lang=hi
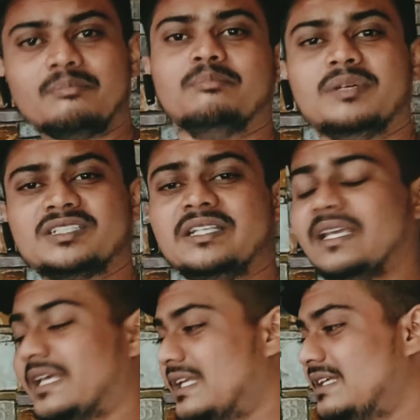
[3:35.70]
तो बचने
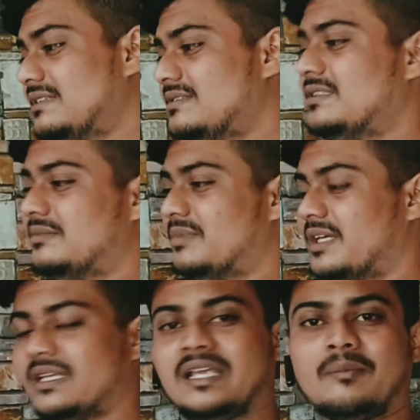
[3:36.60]
के लिए ही
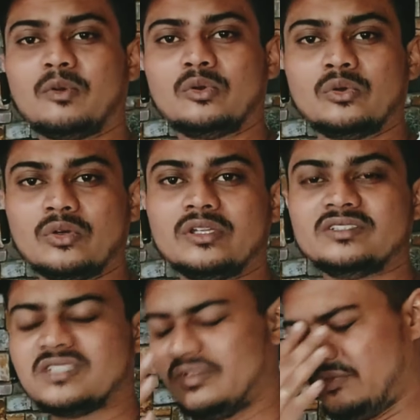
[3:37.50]
मैंने आप लोगों को
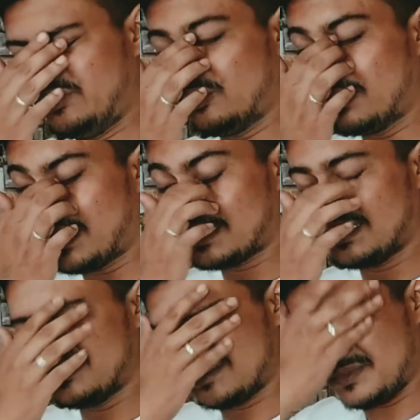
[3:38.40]
इससे वीडियो बना
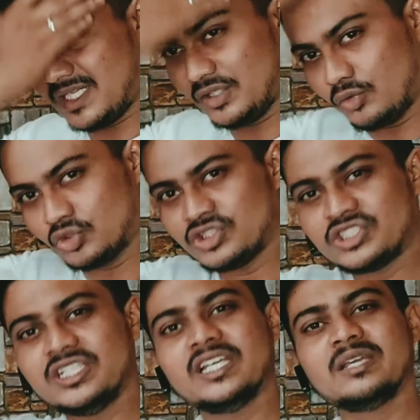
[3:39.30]
के समझाने की कोशिश
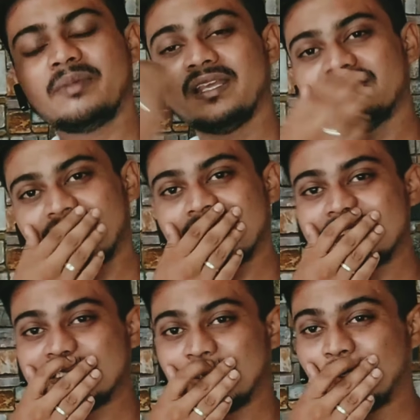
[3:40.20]
की है कि भाई ये सारी
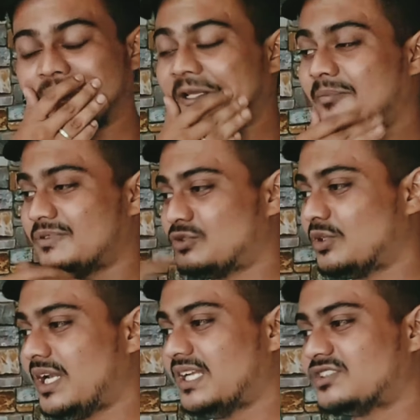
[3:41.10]
चीज़ें होती है पैसों
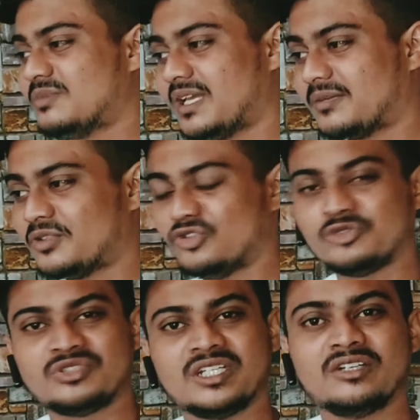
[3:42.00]
के लालच में आके अपने
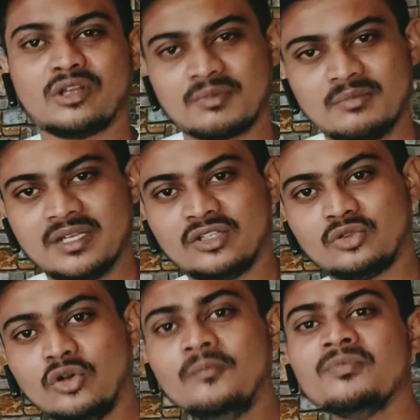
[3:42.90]
यूट्यूब चैनल और अपनी मेहनत
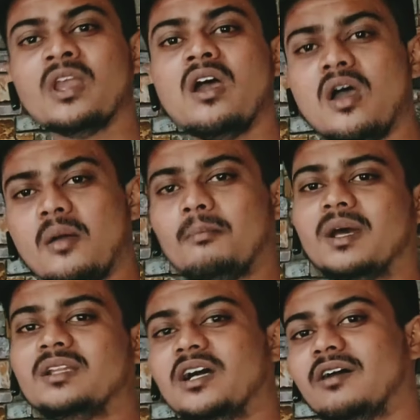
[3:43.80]
को
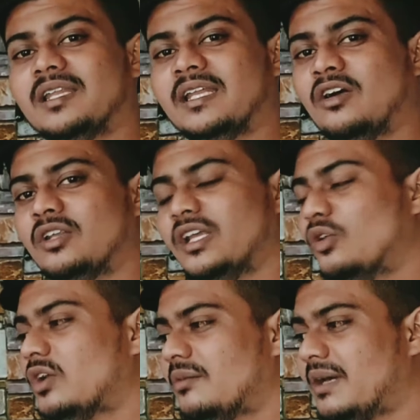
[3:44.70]
मत गवा देना और ये
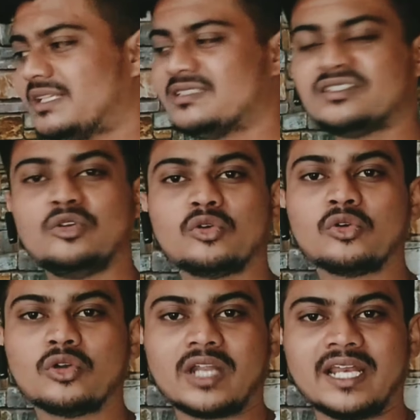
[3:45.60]
लोग हमारे जिस
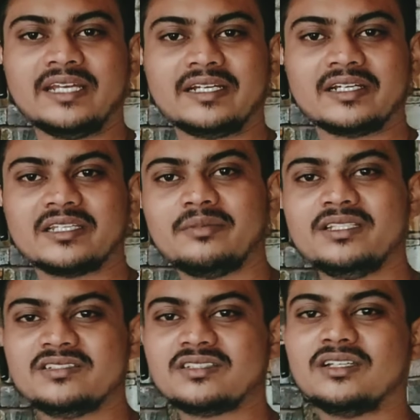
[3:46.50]
लोगों को टारगेट करते हैं भाई
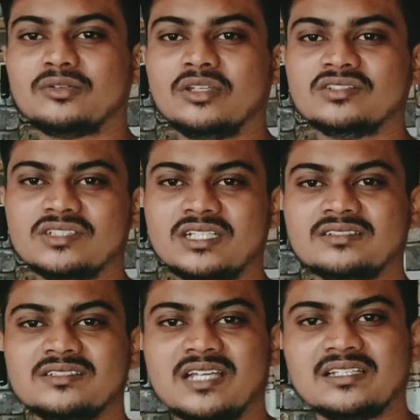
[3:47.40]
जिसके दस हज़ार
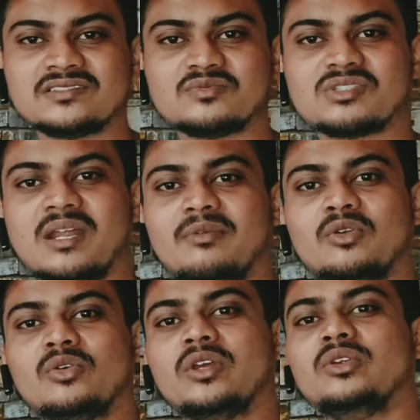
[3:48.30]
से ज़्यादा सब्सक्राइबर
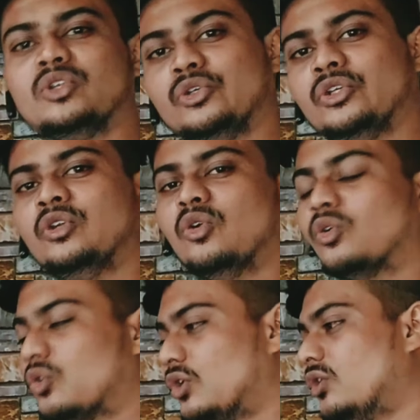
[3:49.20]
होंगे इन्हीं
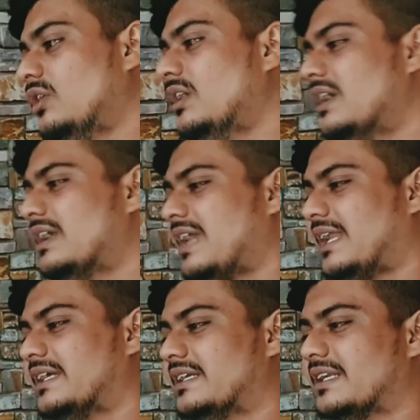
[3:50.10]
लोगों पर लोग
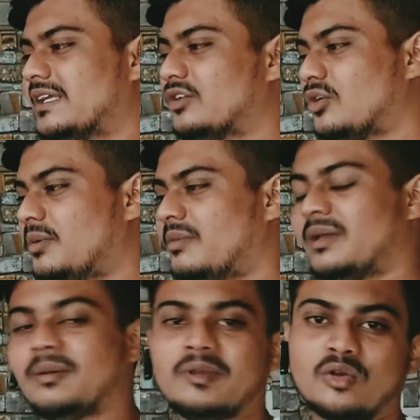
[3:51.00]
टारगेट करेंगे तो अभी मैं
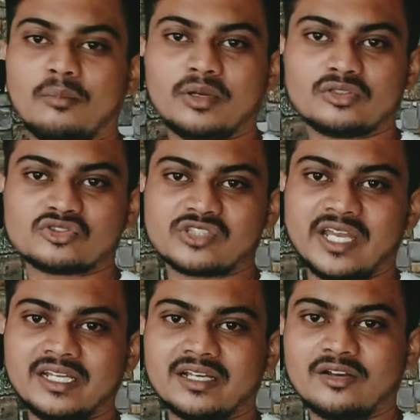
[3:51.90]
अपने कंप्यूटर को
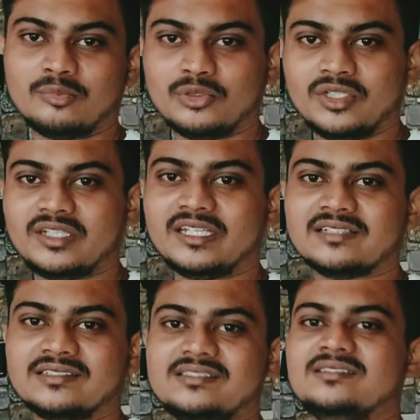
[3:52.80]
स्कैन कर रहा हूँ पूरी
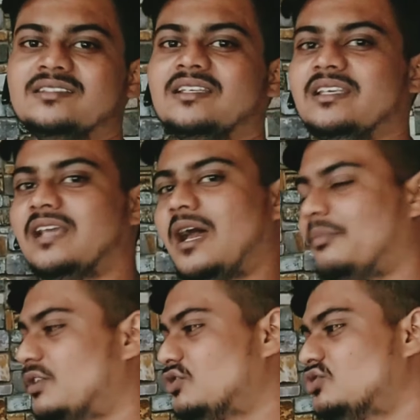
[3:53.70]
तरीके से जिससे कि यहाँ
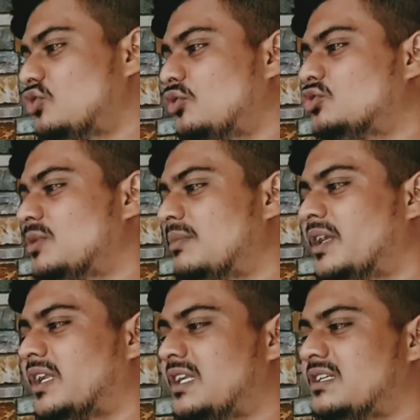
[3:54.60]
पर जो जो कुछ भी
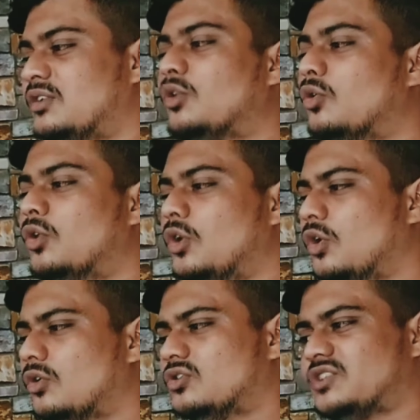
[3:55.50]
मटेरियल हो
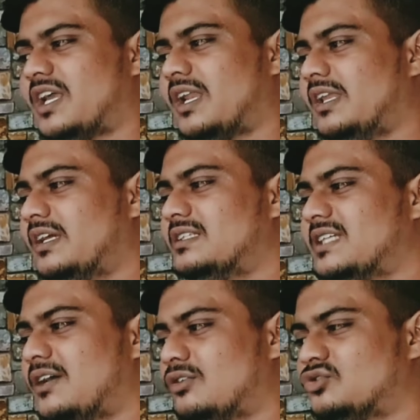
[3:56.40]
वो सारा निकल
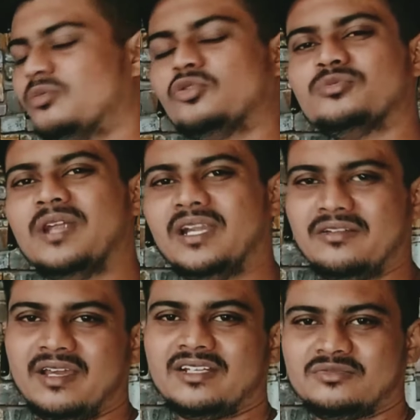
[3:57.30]
जाए और जो कुछ भी
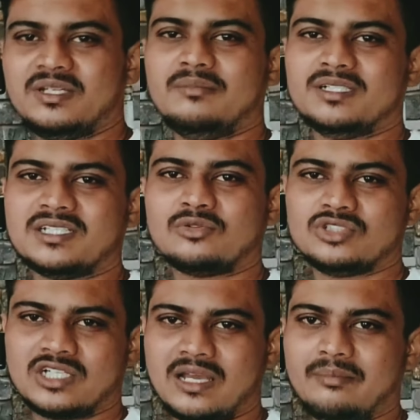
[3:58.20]
एंटीवायरस मेरा बचा
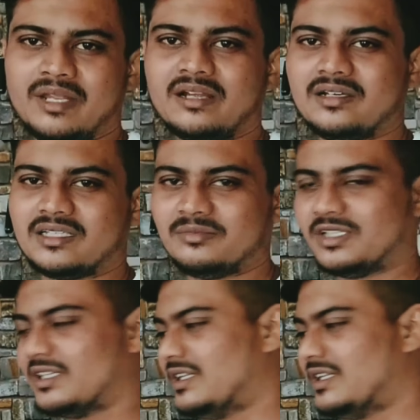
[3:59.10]
कुचा काम मेरा ख़त्म कर